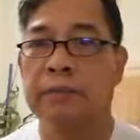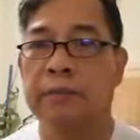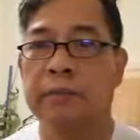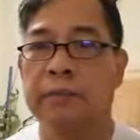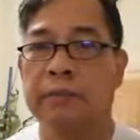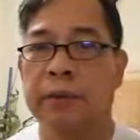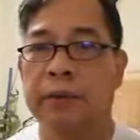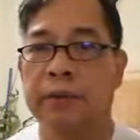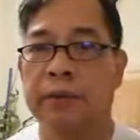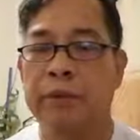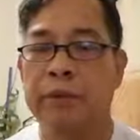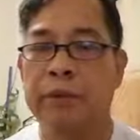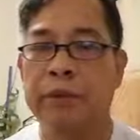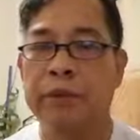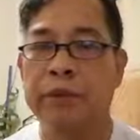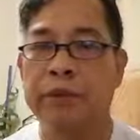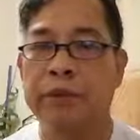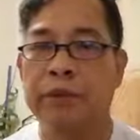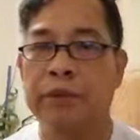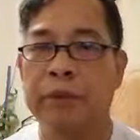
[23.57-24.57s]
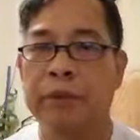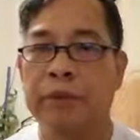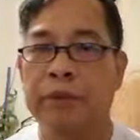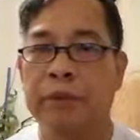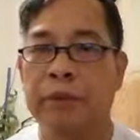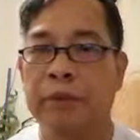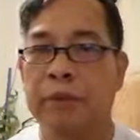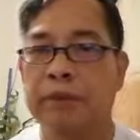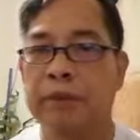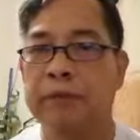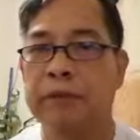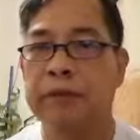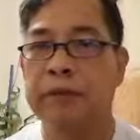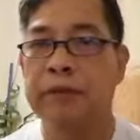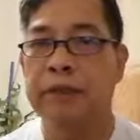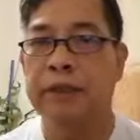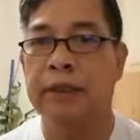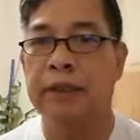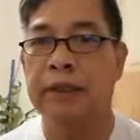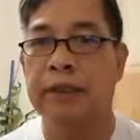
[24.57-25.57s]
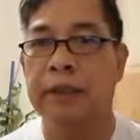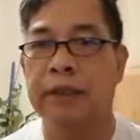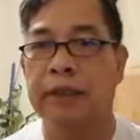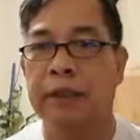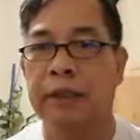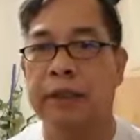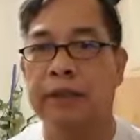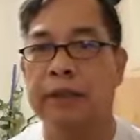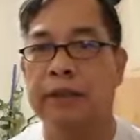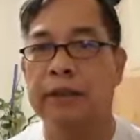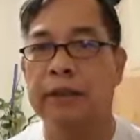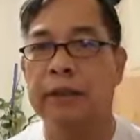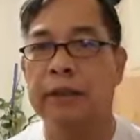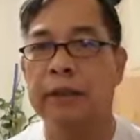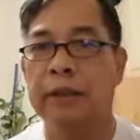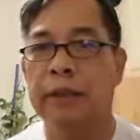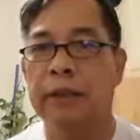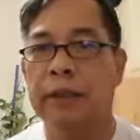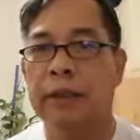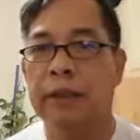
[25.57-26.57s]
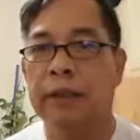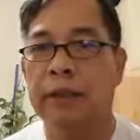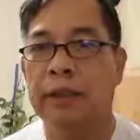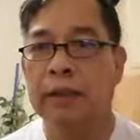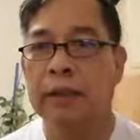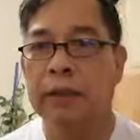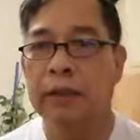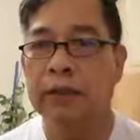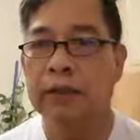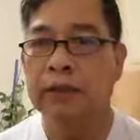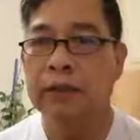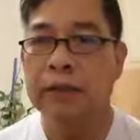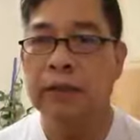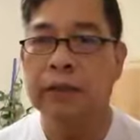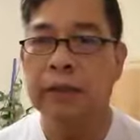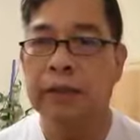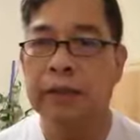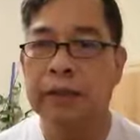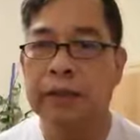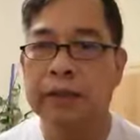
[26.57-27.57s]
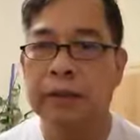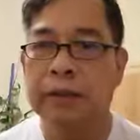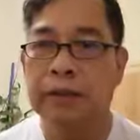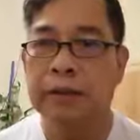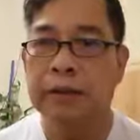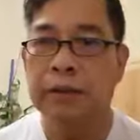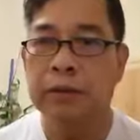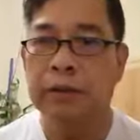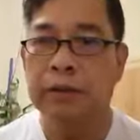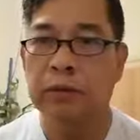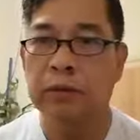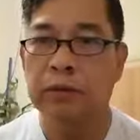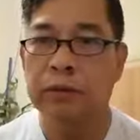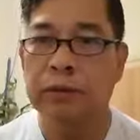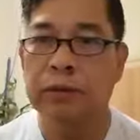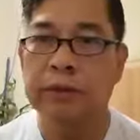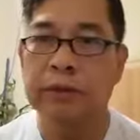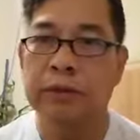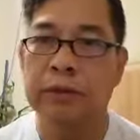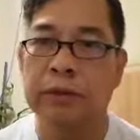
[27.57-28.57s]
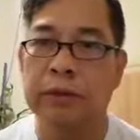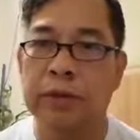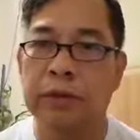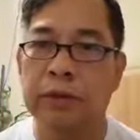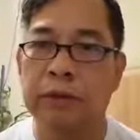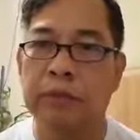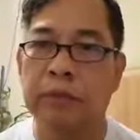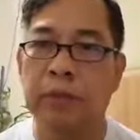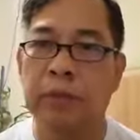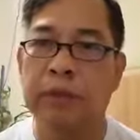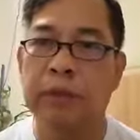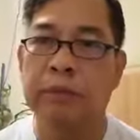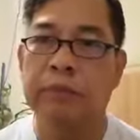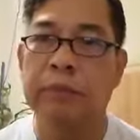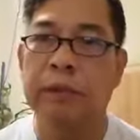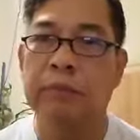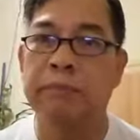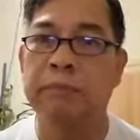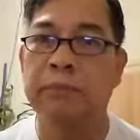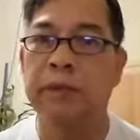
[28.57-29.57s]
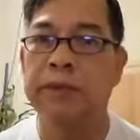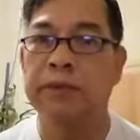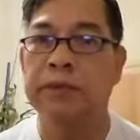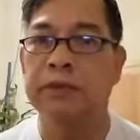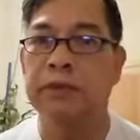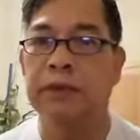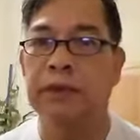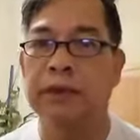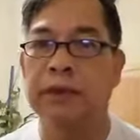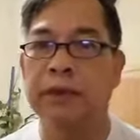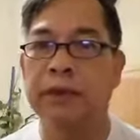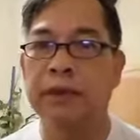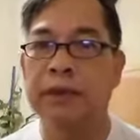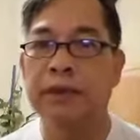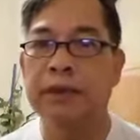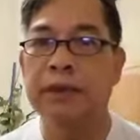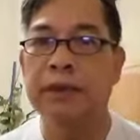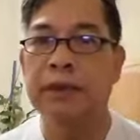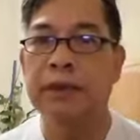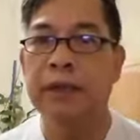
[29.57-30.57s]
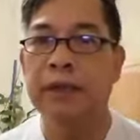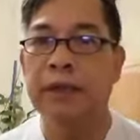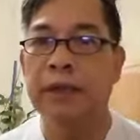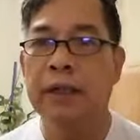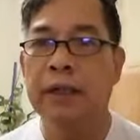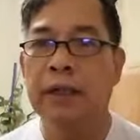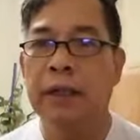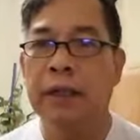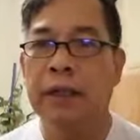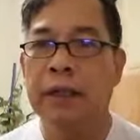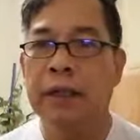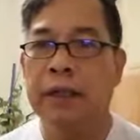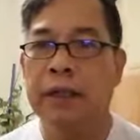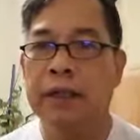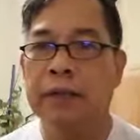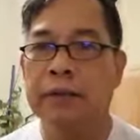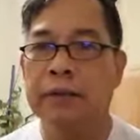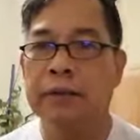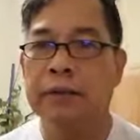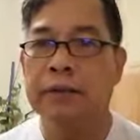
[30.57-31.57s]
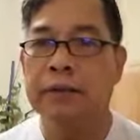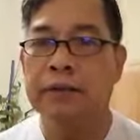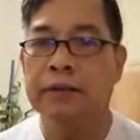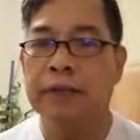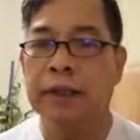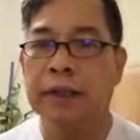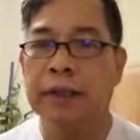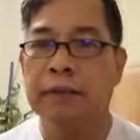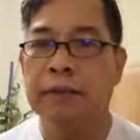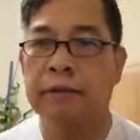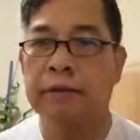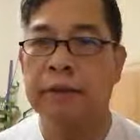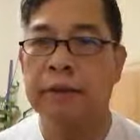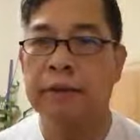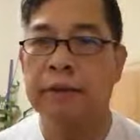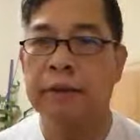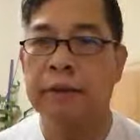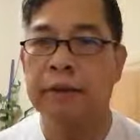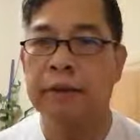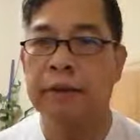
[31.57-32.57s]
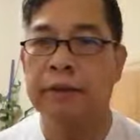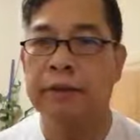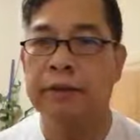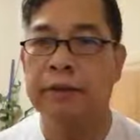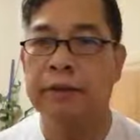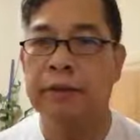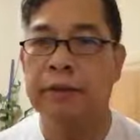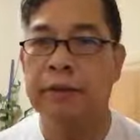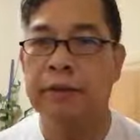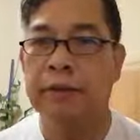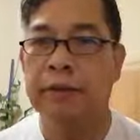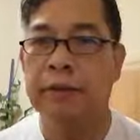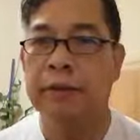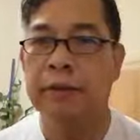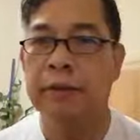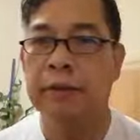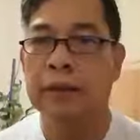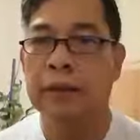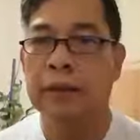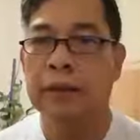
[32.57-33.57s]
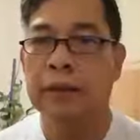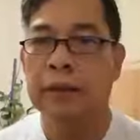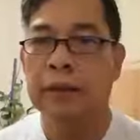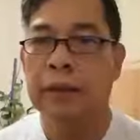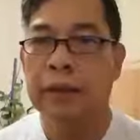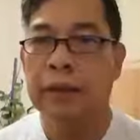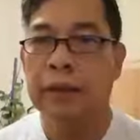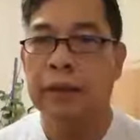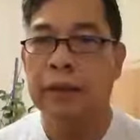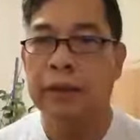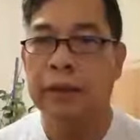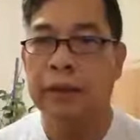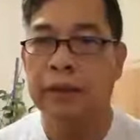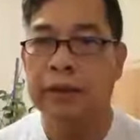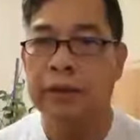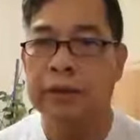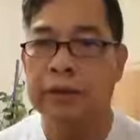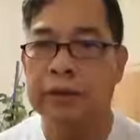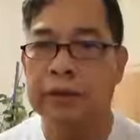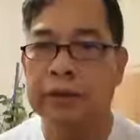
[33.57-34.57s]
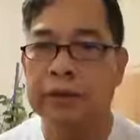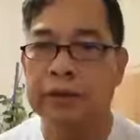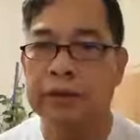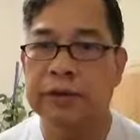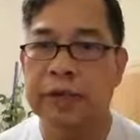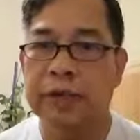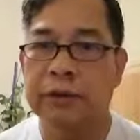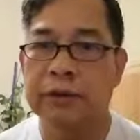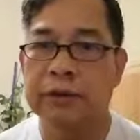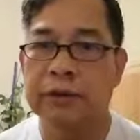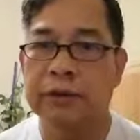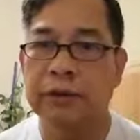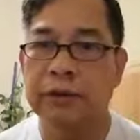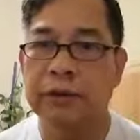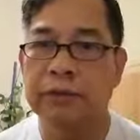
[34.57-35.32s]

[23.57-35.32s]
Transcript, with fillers: membership. Ang first level ay Layo Kidlat, uh, eh, which is uh, 25 pesos only and second level is uh, Leo Sandstorm